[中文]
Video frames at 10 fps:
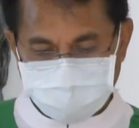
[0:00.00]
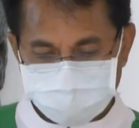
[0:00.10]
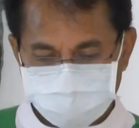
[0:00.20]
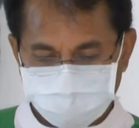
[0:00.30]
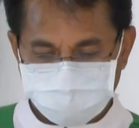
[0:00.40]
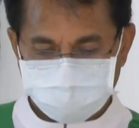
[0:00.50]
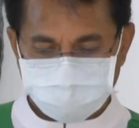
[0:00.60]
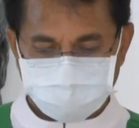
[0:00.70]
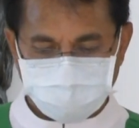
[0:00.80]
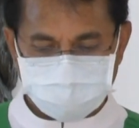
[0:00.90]
天主，
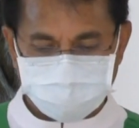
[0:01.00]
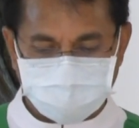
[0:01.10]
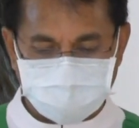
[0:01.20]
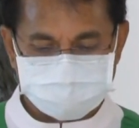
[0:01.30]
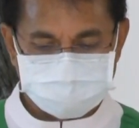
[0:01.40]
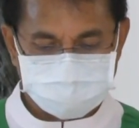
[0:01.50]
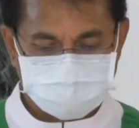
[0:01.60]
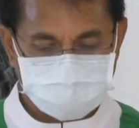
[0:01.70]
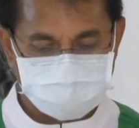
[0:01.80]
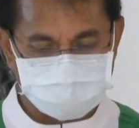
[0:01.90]
我们把今
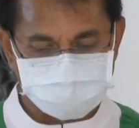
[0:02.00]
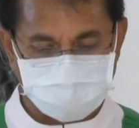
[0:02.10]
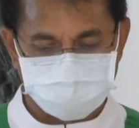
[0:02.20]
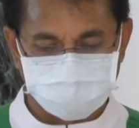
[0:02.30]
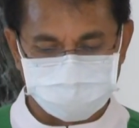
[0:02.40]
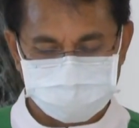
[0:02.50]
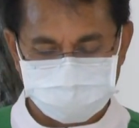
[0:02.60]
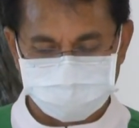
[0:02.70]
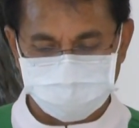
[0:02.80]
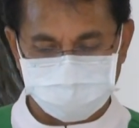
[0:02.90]
天的全部
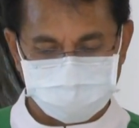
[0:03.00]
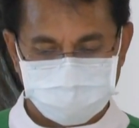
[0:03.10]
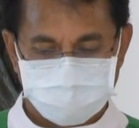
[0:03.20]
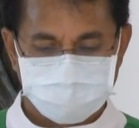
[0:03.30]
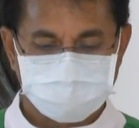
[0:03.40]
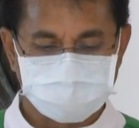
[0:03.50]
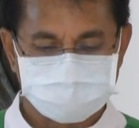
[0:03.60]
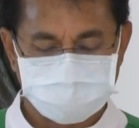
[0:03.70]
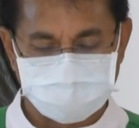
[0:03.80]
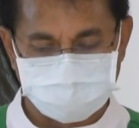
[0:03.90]
生命
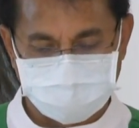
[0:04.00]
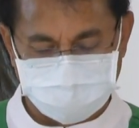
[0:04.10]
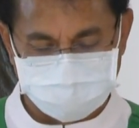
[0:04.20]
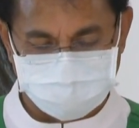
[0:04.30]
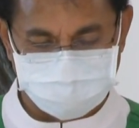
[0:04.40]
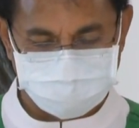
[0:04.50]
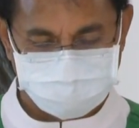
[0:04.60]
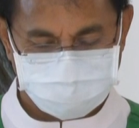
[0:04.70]
奉献给你，